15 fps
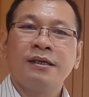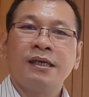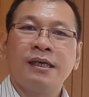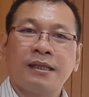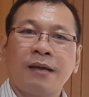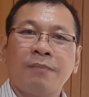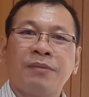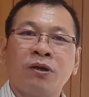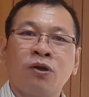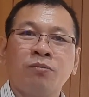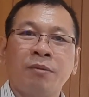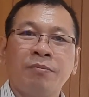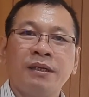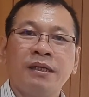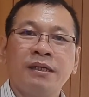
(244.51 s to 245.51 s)
kita perlu
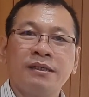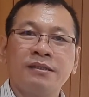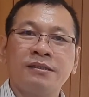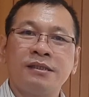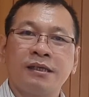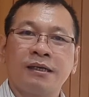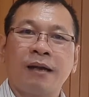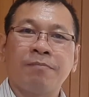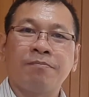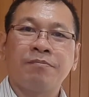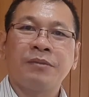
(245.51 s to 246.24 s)
memiliki sikap,